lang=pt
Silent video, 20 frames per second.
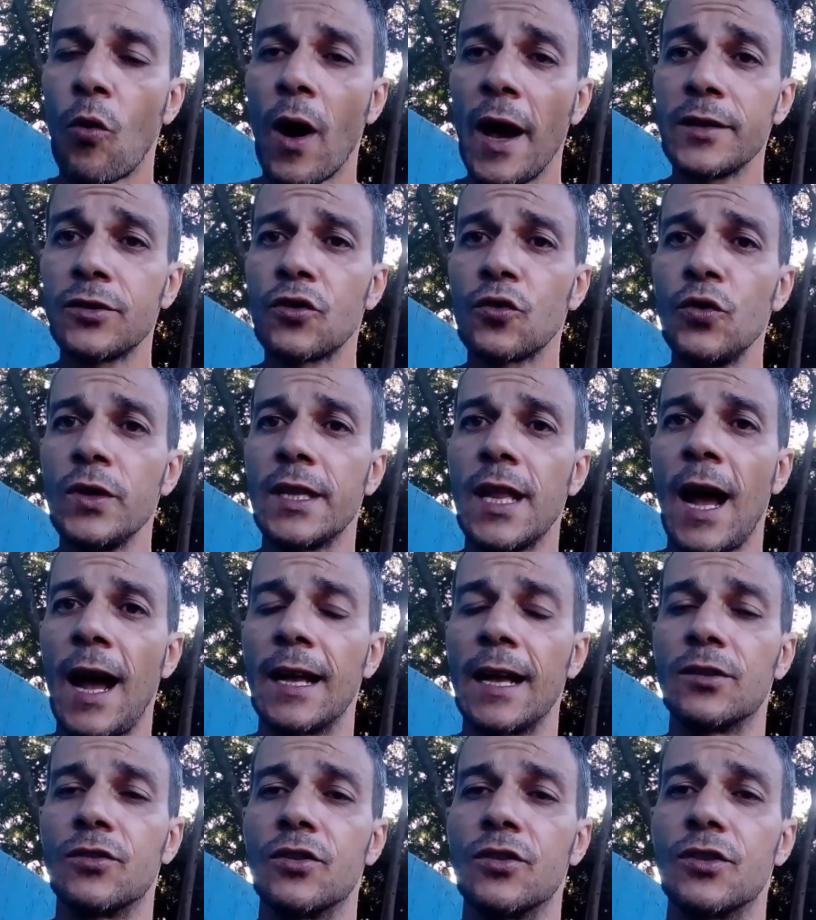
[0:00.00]
quais os
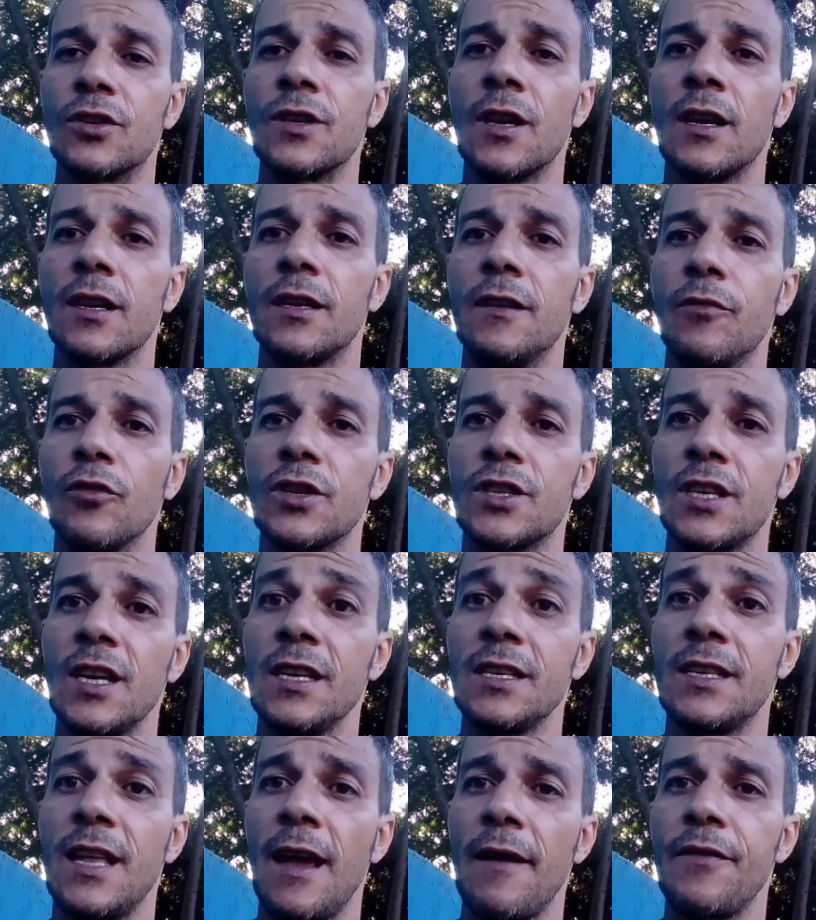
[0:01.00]
cuidados que
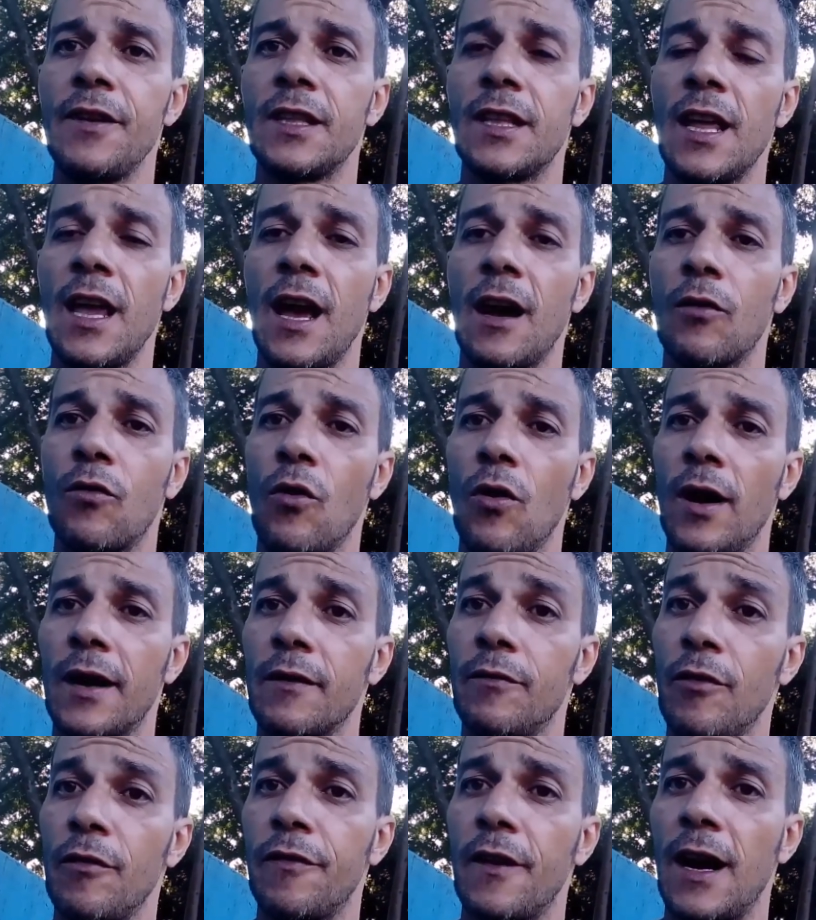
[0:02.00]
vocês devem ter
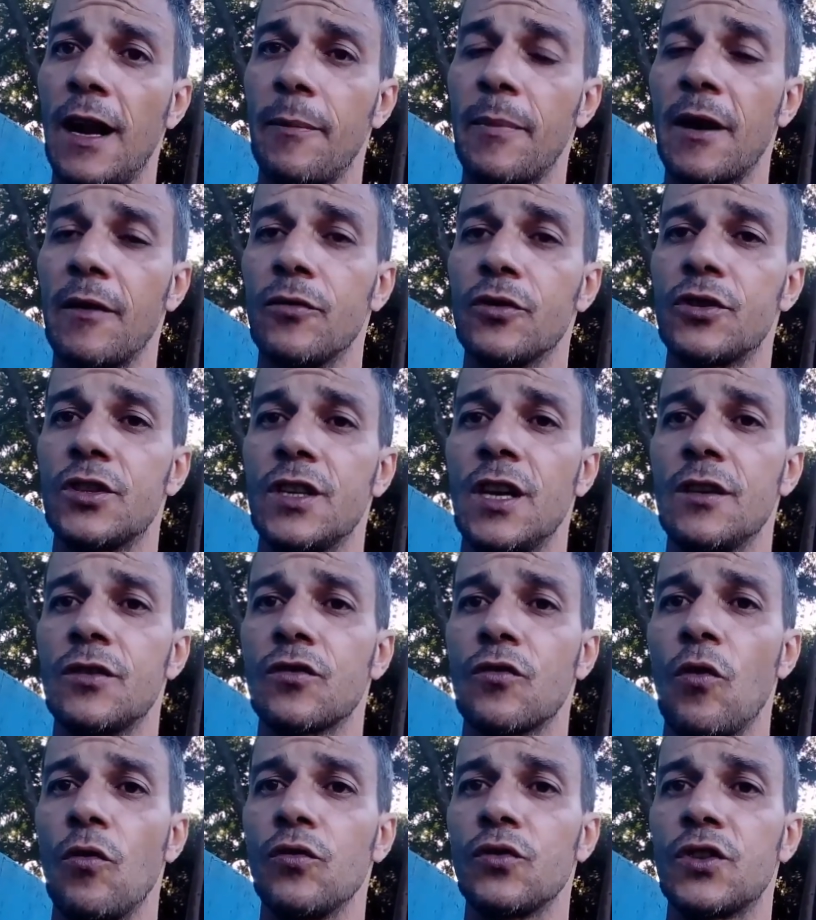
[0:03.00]
agora? Vou falar para
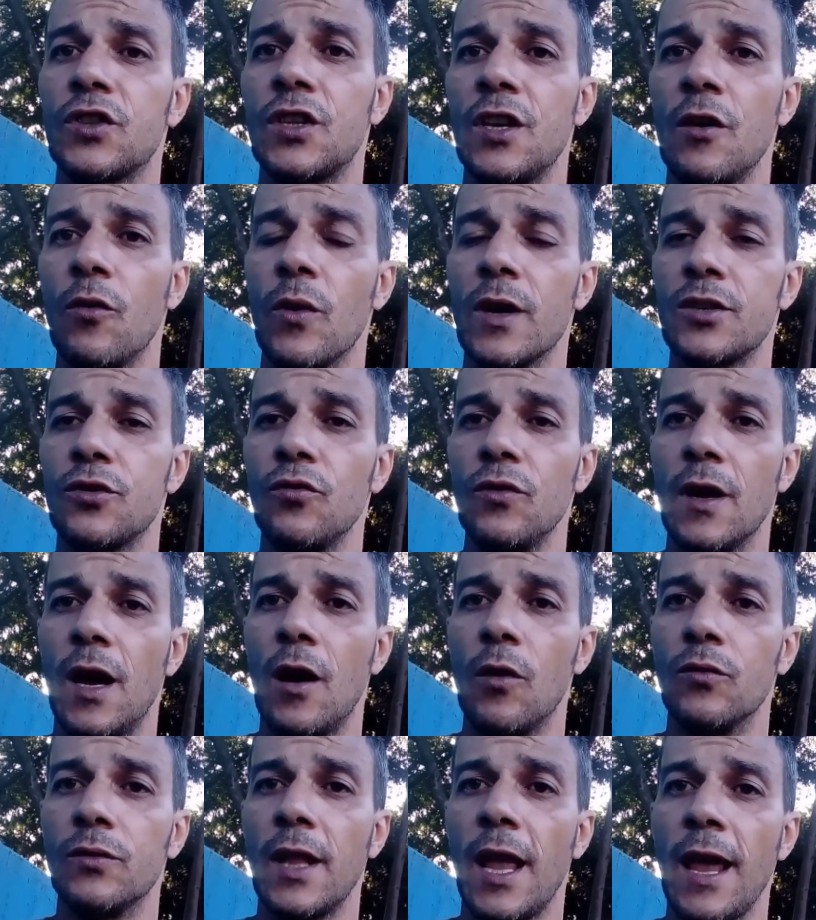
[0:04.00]
vocês com o seu
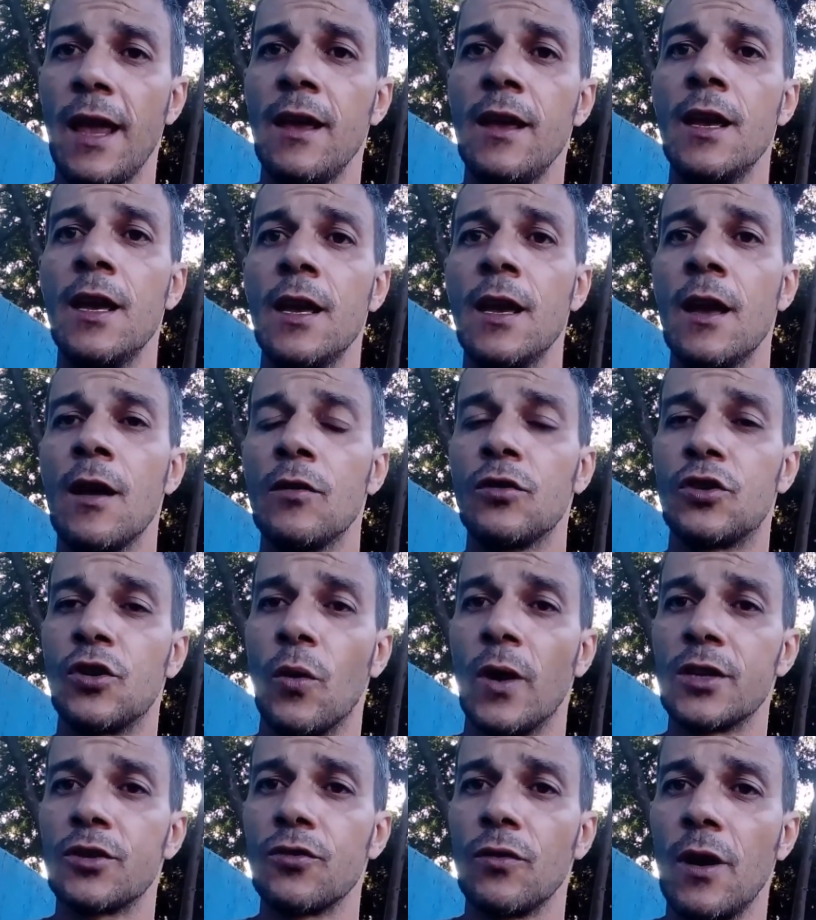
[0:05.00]
azulão, né?
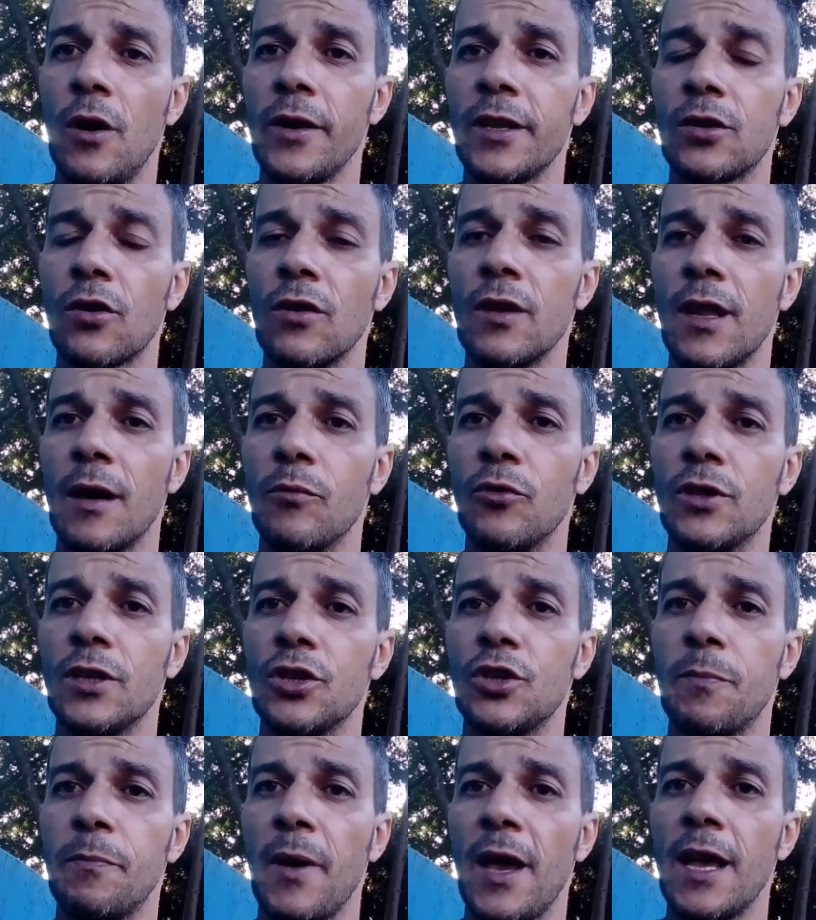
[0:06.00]
Se o azulão entrou na
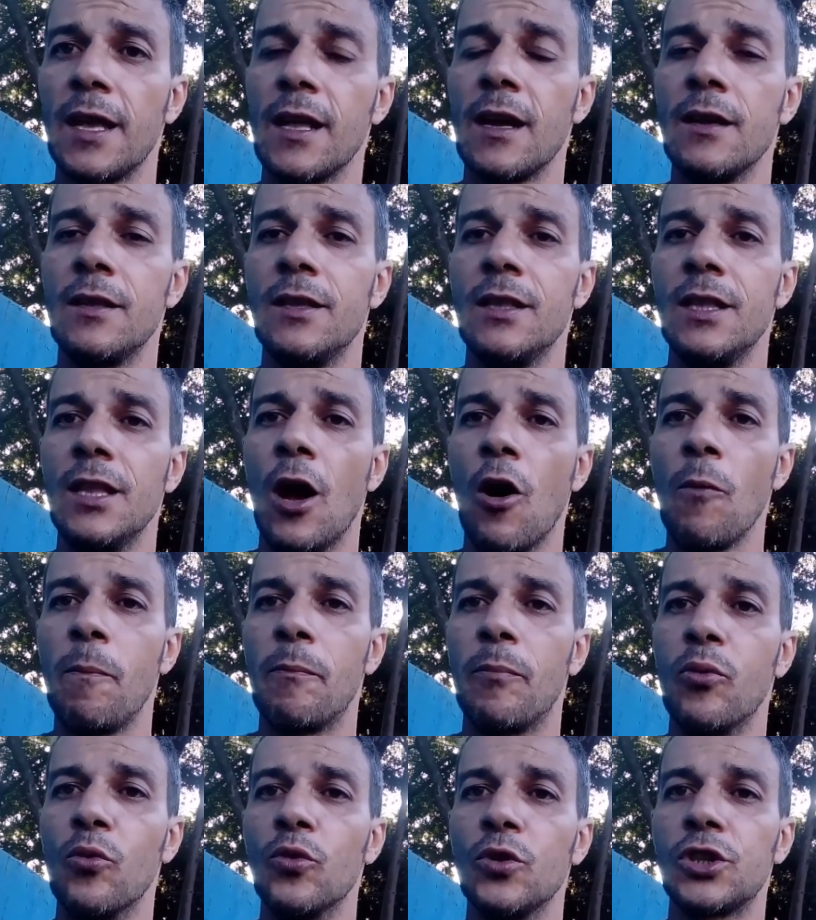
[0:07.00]
muda de pena,
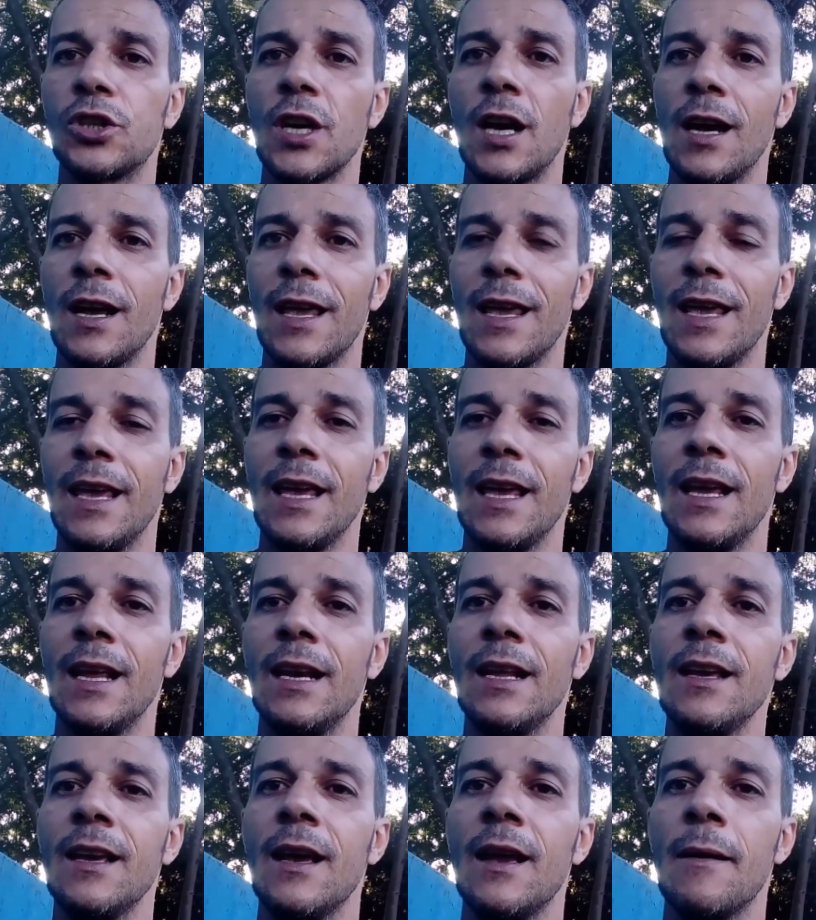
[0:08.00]
não puxa
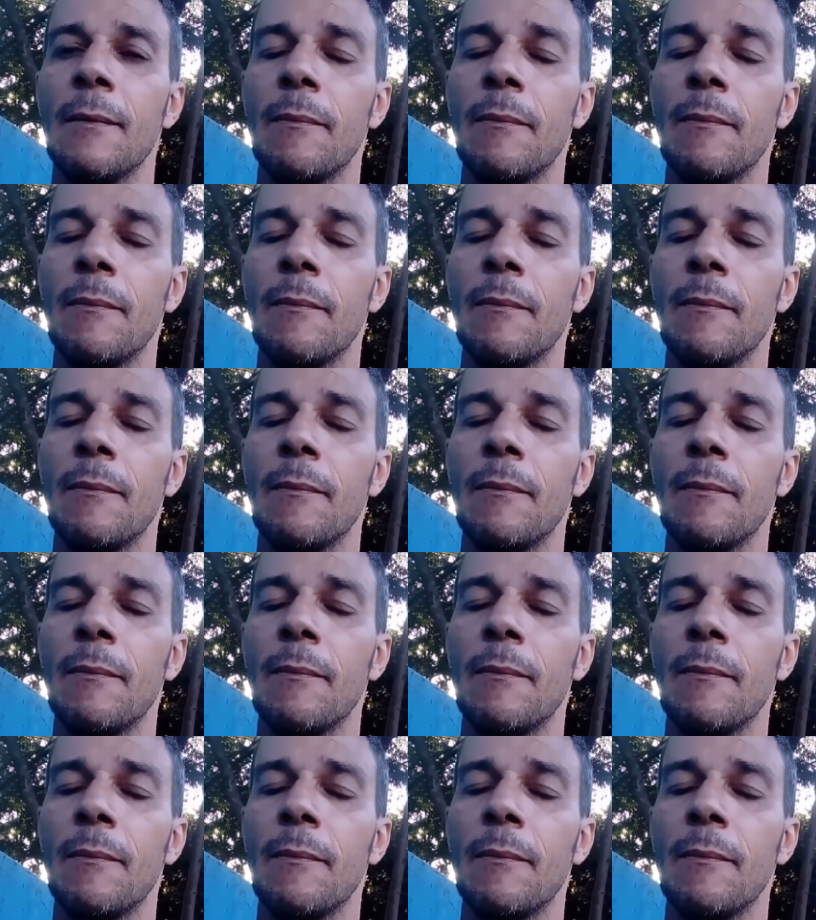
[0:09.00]
ele